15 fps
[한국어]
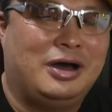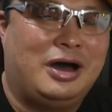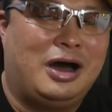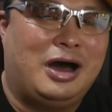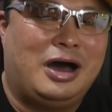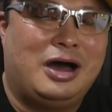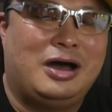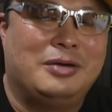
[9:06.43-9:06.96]

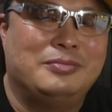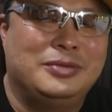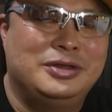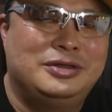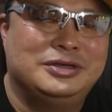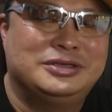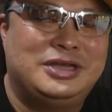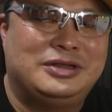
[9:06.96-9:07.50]
아,
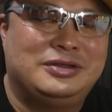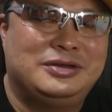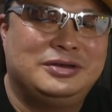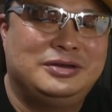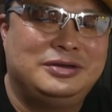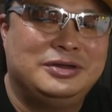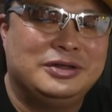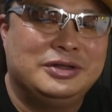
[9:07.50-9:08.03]
민트
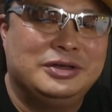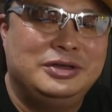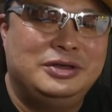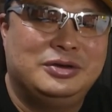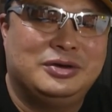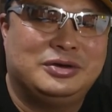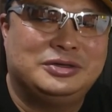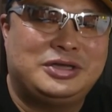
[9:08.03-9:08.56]
세트,
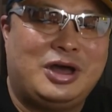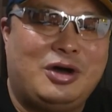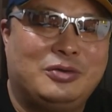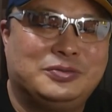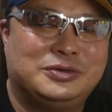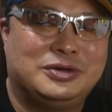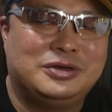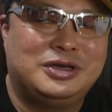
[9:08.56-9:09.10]
이거
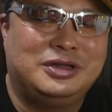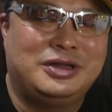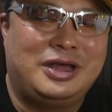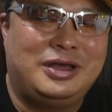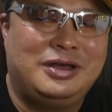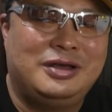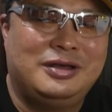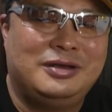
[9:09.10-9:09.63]
사업성이
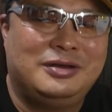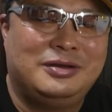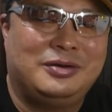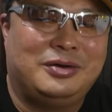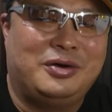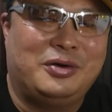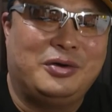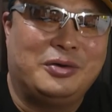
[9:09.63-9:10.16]
있네.
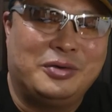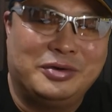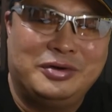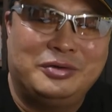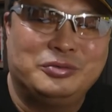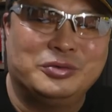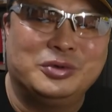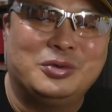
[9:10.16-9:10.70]
어,
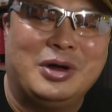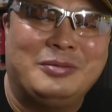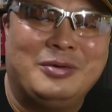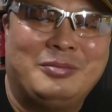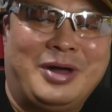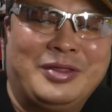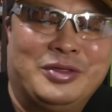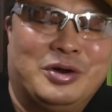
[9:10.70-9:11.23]
우리도
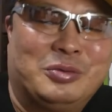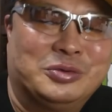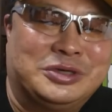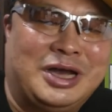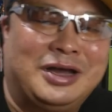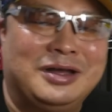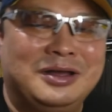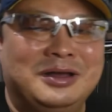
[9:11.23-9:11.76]
한번
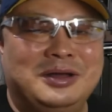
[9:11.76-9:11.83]
만들어보자.